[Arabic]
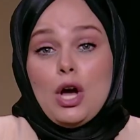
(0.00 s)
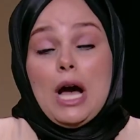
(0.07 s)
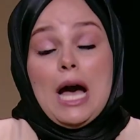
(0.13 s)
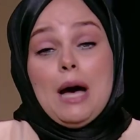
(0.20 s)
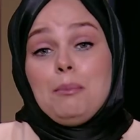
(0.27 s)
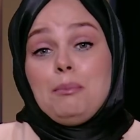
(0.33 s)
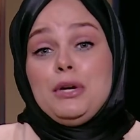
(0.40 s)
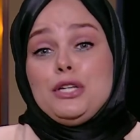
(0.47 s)

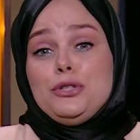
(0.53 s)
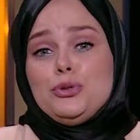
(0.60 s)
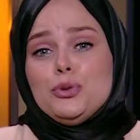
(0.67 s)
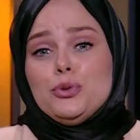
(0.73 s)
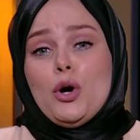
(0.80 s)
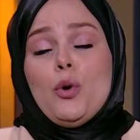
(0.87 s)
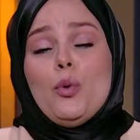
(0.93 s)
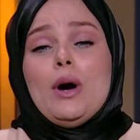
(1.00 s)
حبيته
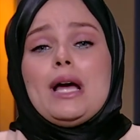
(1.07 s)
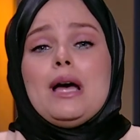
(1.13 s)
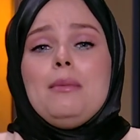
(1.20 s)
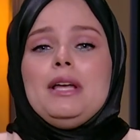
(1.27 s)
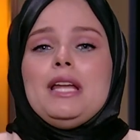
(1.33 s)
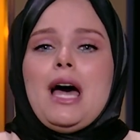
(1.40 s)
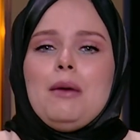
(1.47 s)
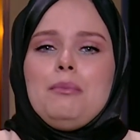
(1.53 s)
وهو
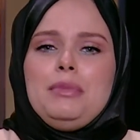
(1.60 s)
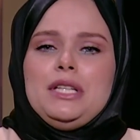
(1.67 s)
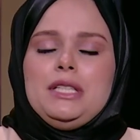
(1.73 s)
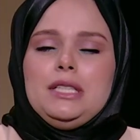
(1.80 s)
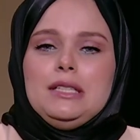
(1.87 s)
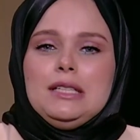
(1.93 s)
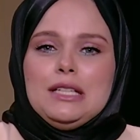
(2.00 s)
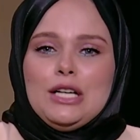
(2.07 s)
كمان حبني